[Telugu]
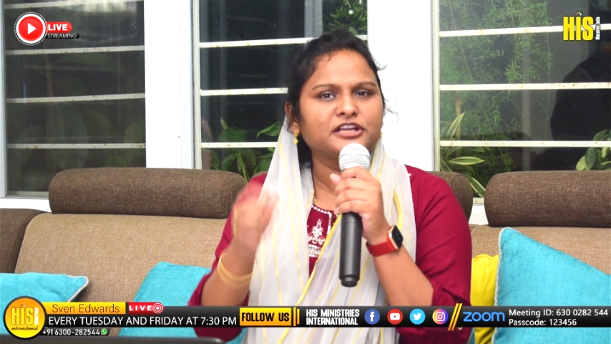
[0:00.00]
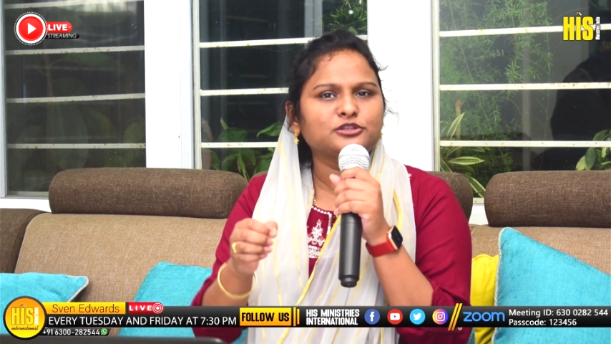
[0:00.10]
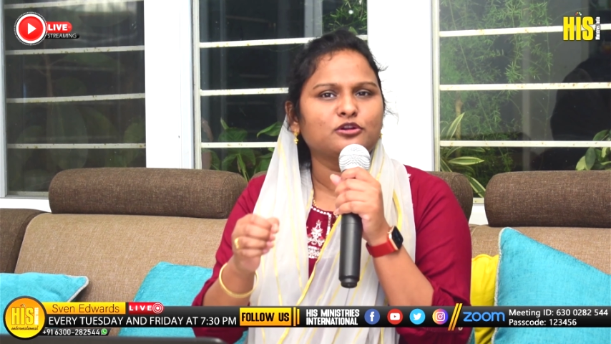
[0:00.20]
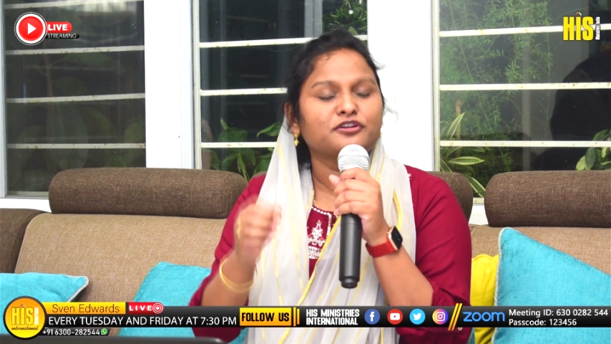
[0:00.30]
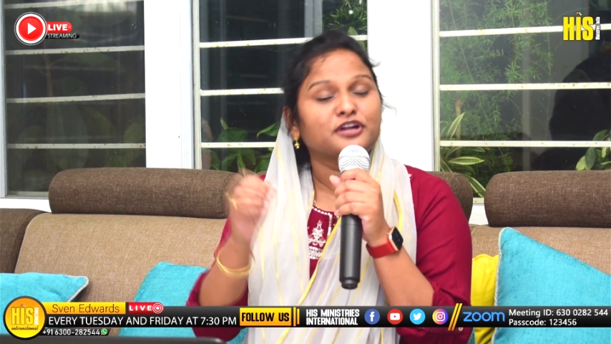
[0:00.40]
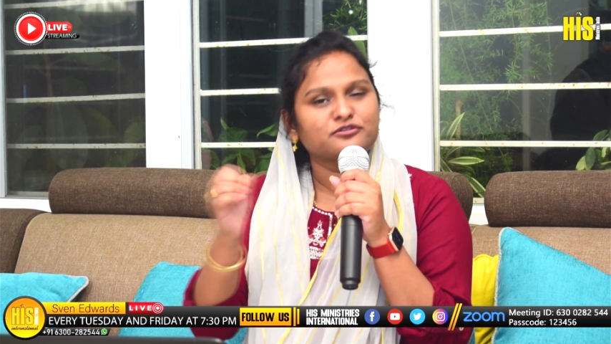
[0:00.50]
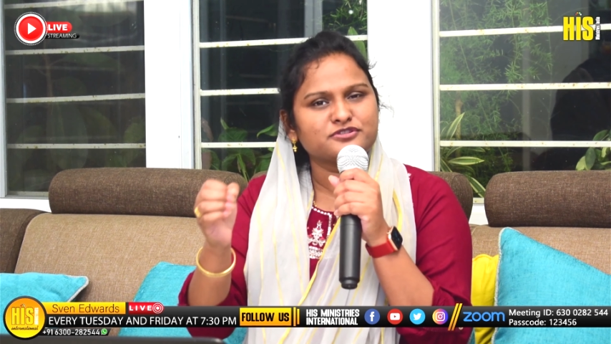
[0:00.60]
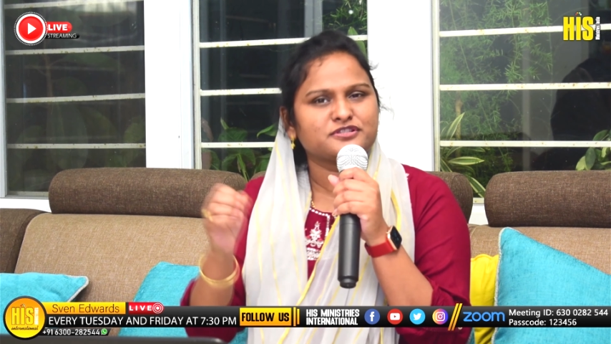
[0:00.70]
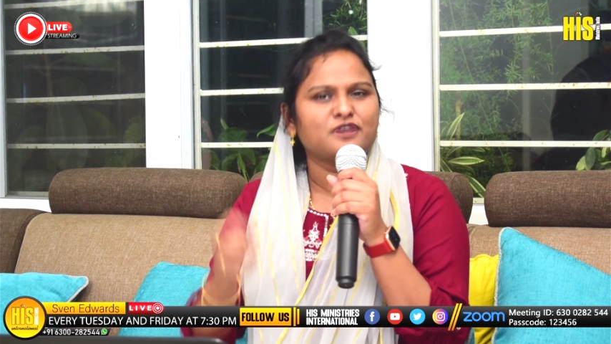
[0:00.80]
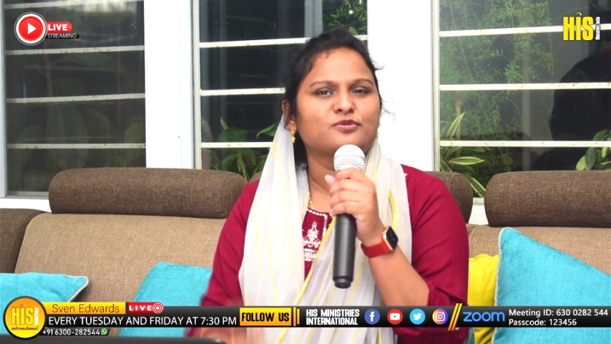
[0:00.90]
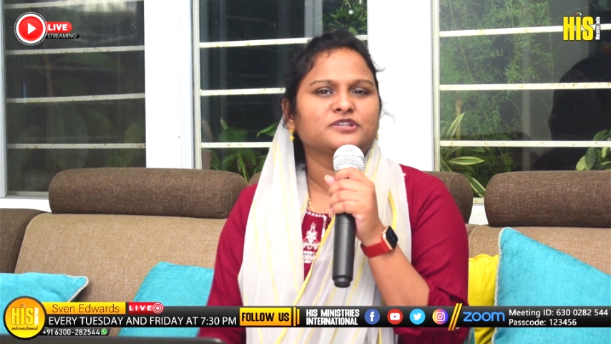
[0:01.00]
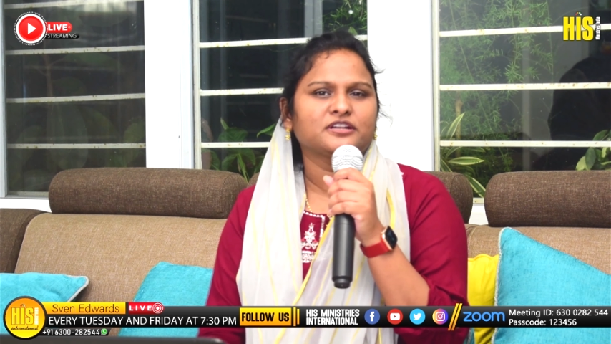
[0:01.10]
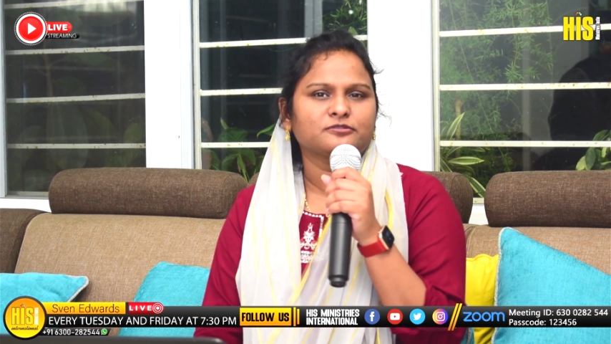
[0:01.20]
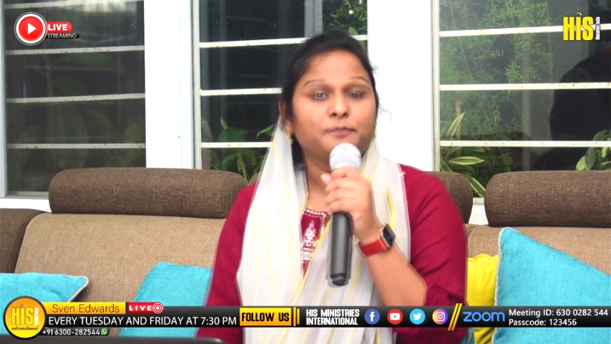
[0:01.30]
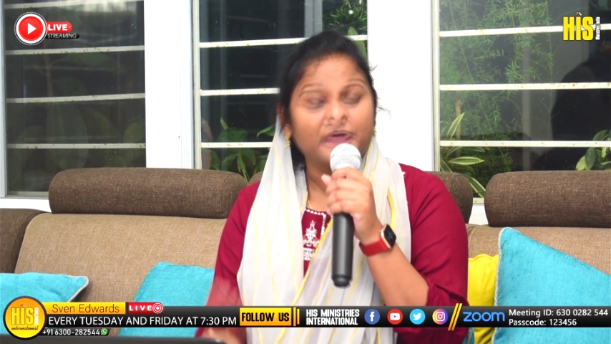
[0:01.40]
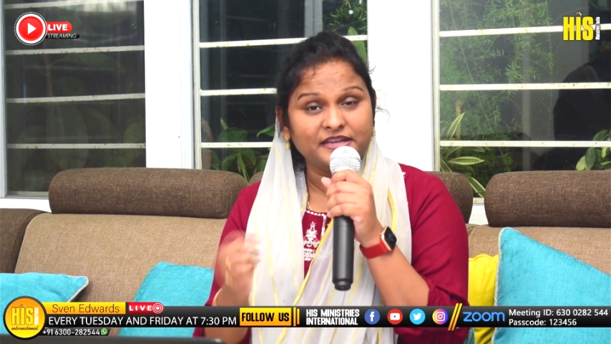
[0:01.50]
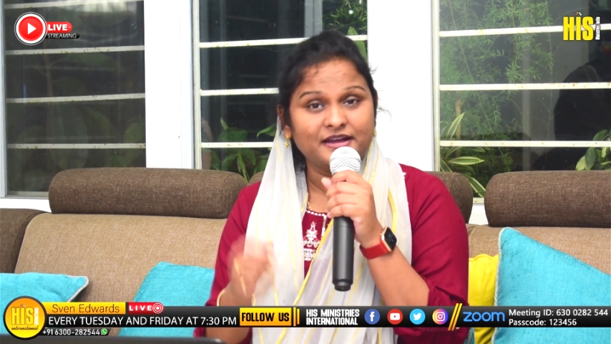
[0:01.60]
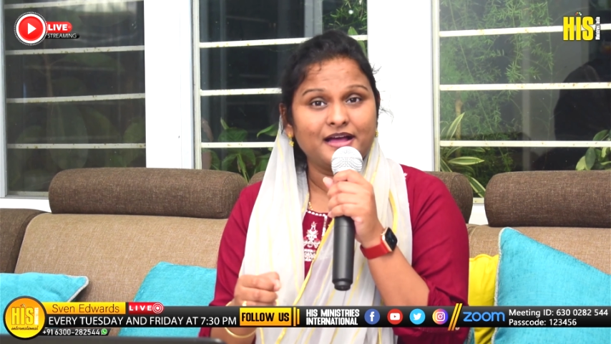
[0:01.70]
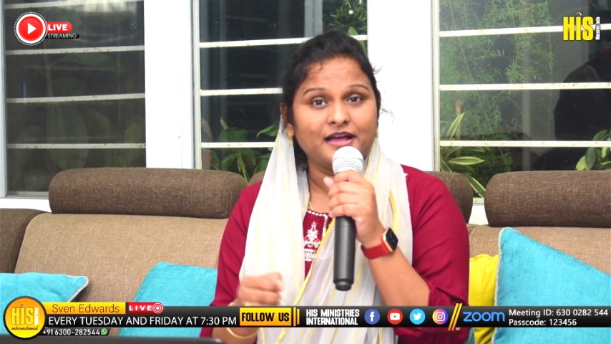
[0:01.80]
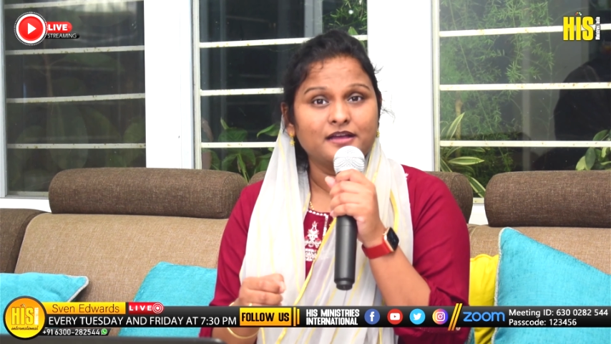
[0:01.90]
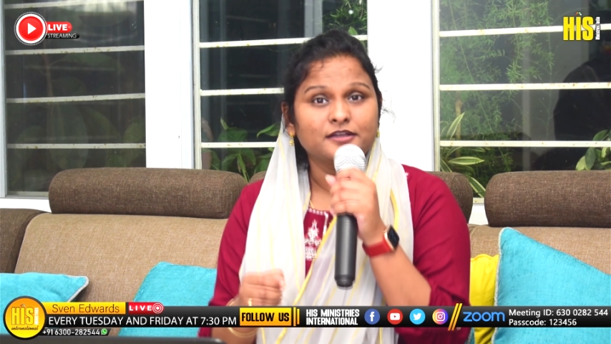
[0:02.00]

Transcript: రీతిలో నడుస్తూ ఉంటారు పైగా